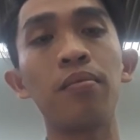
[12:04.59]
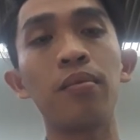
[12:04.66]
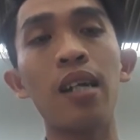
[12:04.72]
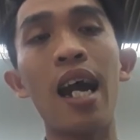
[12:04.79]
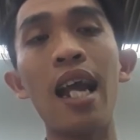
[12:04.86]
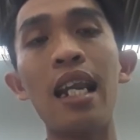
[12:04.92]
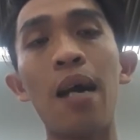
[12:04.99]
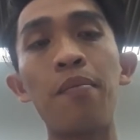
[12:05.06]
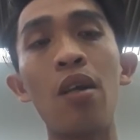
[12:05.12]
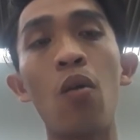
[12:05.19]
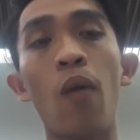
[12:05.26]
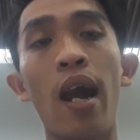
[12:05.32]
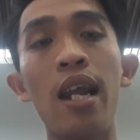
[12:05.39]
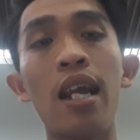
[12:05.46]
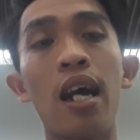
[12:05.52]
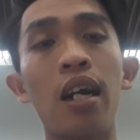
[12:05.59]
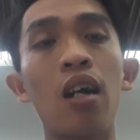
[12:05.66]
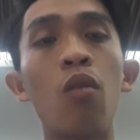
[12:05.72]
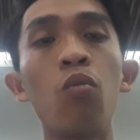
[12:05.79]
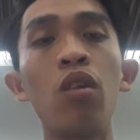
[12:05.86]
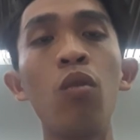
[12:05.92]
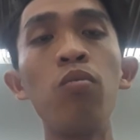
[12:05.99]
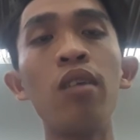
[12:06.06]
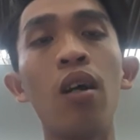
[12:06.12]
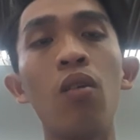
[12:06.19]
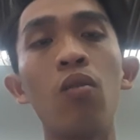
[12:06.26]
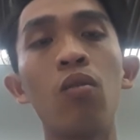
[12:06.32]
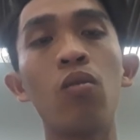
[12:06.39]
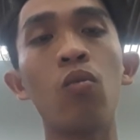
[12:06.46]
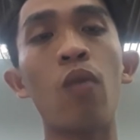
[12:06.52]
Anh làm như vậy là không có đúng đâu,
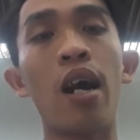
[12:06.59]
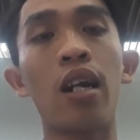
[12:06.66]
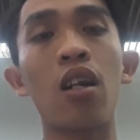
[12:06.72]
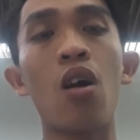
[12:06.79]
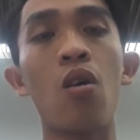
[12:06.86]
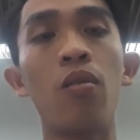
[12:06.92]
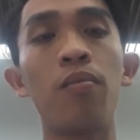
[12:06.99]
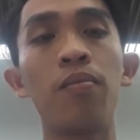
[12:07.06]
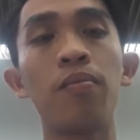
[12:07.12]
hoàn toàn.